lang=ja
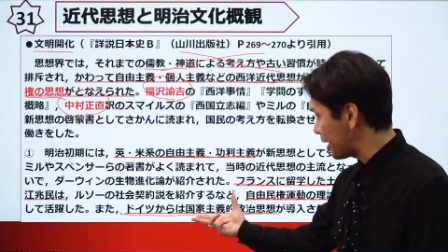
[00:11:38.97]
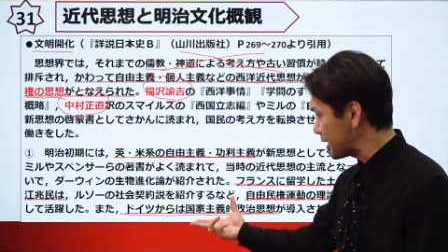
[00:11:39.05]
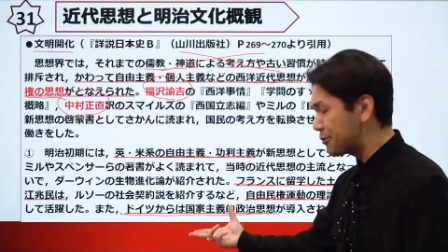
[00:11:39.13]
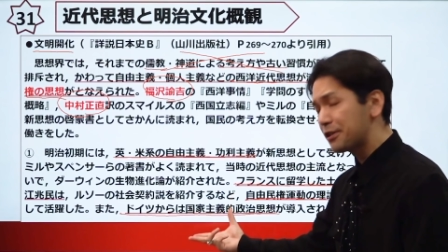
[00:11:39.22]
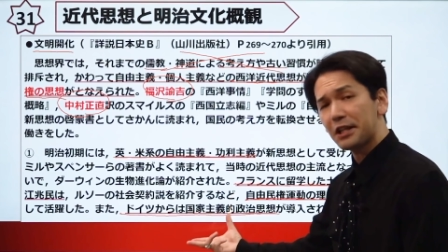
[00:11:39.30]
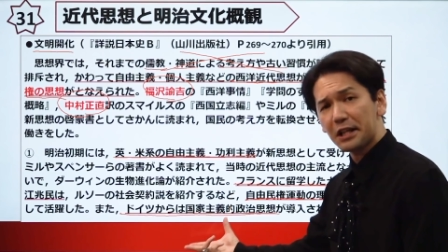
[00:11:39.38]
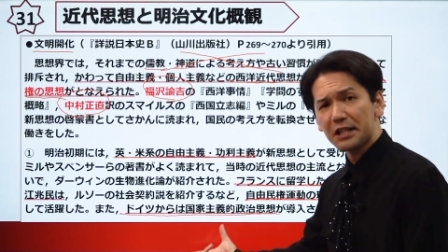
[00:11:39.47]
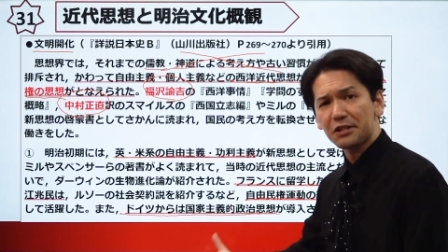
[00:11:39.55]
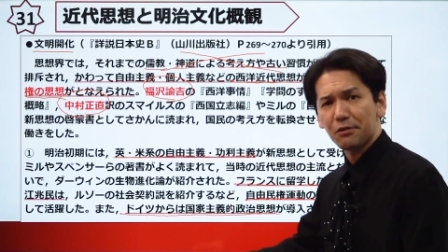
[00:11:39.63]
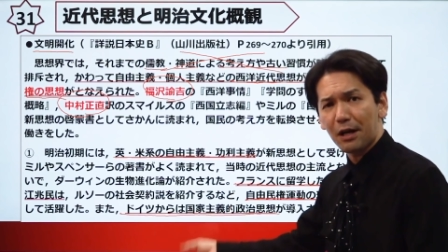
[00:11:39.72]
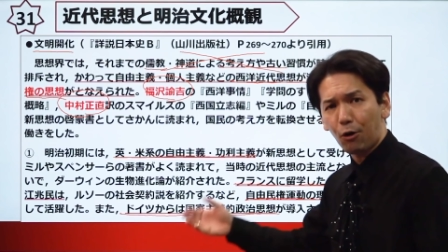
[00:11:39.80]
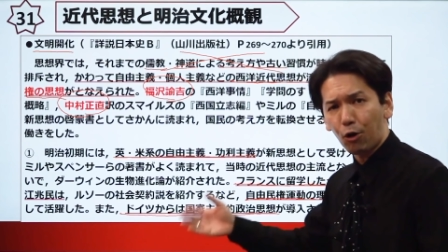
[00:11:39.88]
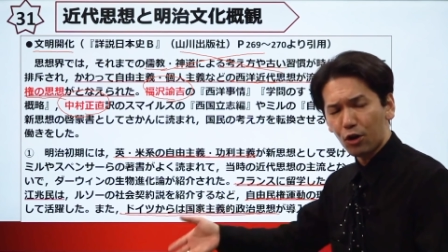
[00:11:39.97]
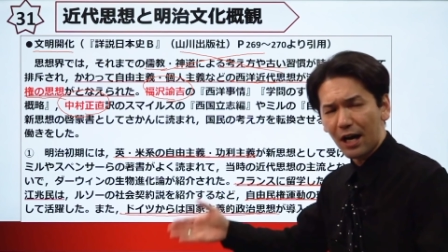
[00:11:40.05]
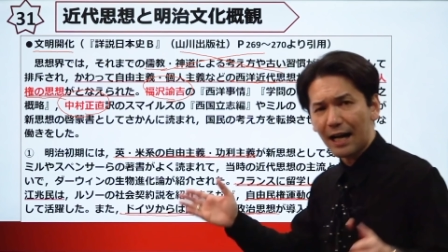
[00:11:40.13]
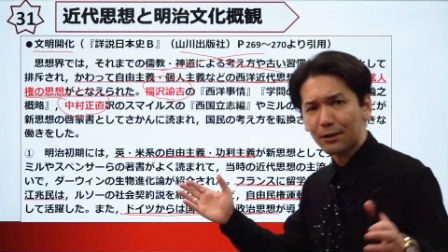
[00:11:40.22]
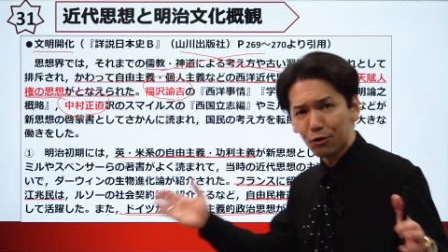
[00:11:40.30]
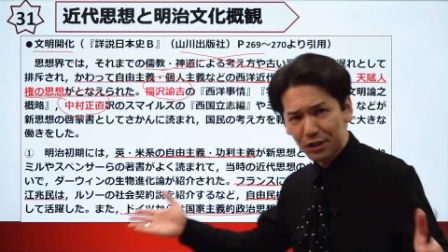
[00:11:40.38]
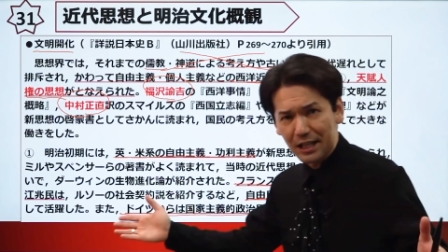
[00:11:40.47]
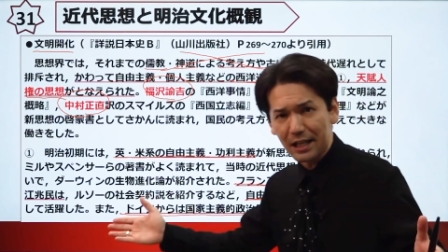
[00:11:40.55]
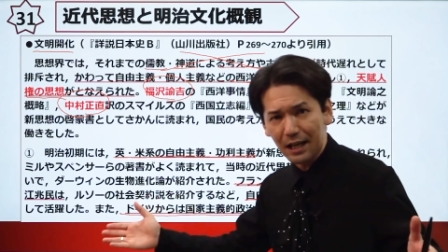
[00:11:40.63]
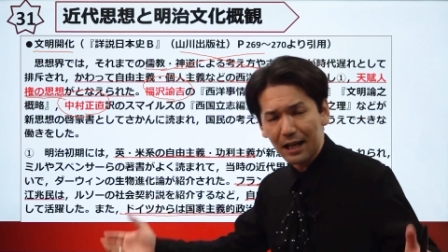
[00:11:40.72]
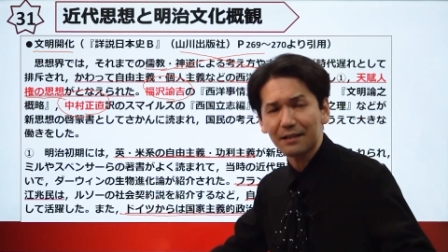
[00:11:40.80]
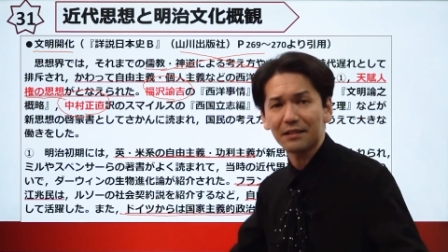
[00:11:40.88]
家主義的な思想はこの後に
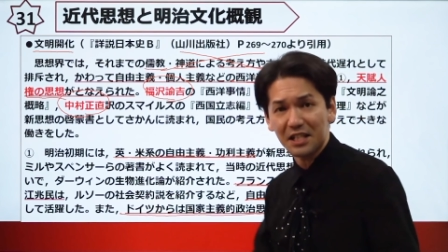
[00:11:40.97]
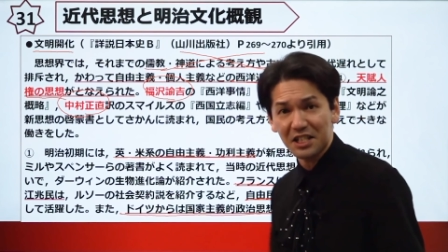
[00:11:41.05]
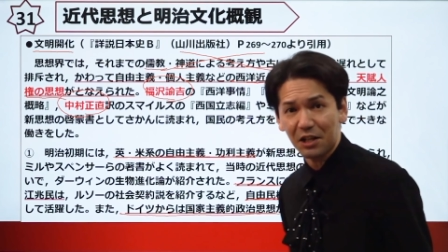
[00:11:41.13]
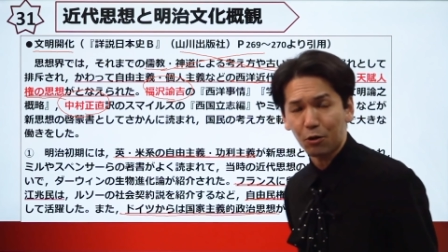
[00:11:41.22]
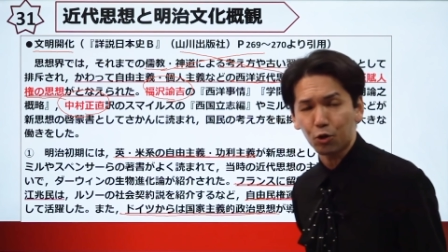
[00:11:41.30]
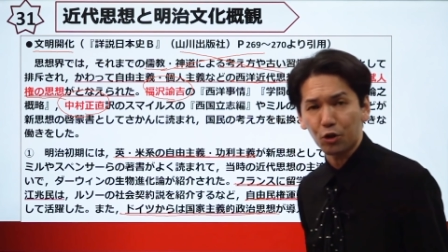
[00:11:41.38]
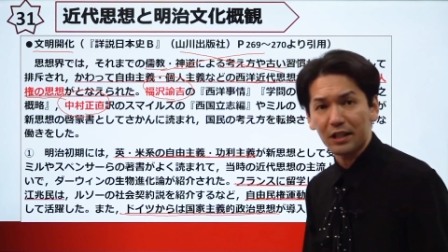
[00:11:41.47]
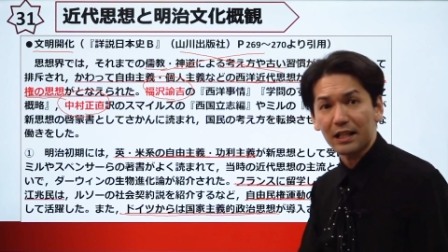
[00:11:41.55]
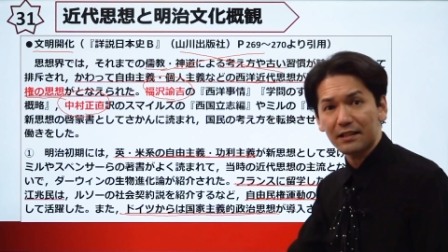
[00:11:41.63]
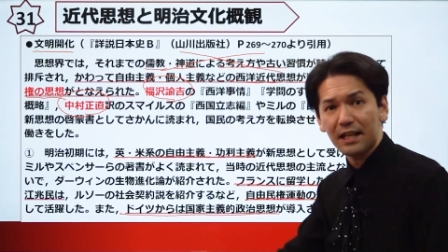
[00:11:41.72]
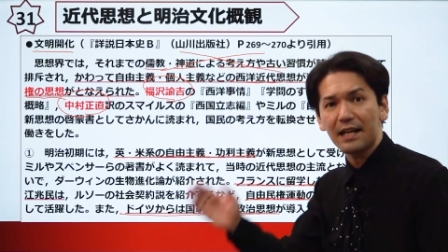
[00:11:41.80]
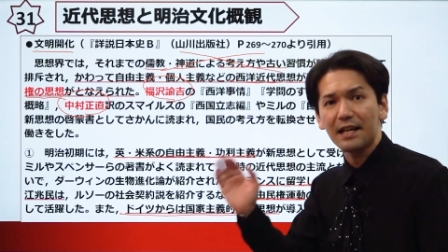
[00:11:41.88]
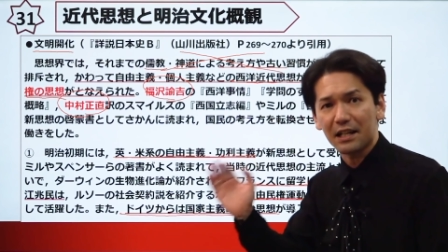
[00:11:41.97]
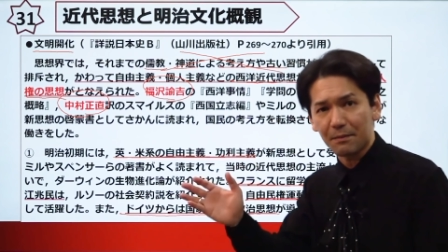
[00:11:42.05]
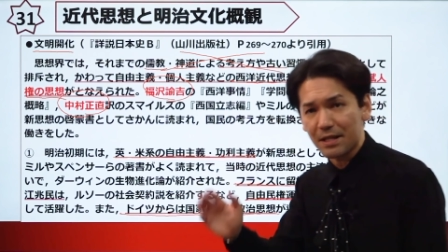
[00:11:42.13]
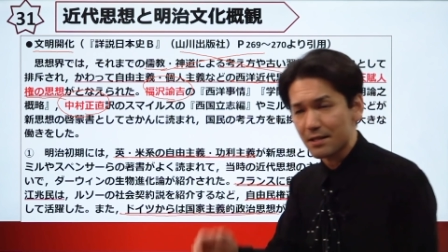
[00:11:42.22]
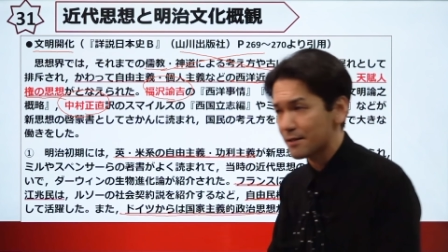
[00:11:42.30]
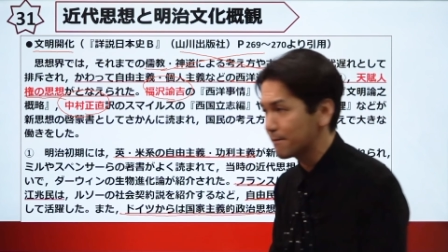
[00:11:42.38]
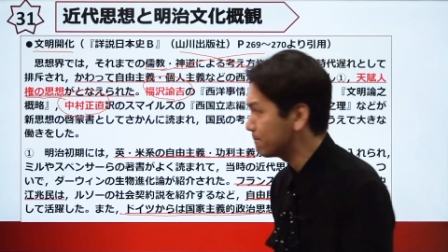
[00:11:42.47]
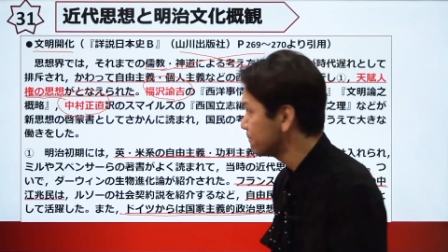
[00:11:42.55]
発展していくことになっていきます。